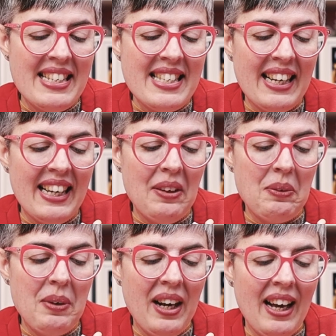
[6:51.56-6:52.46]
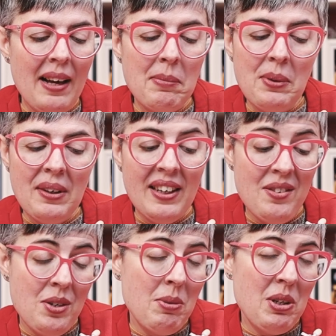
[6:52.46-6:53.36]
han sacado una en Japón que
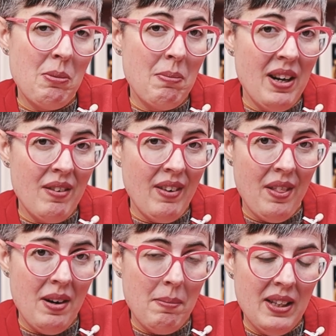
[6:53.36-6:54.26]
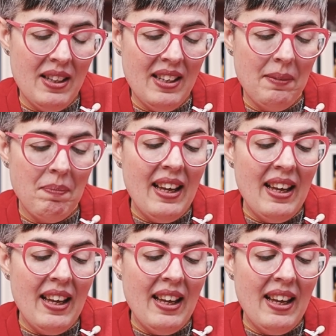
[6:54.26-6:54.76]
no se puede comprar fácilmente,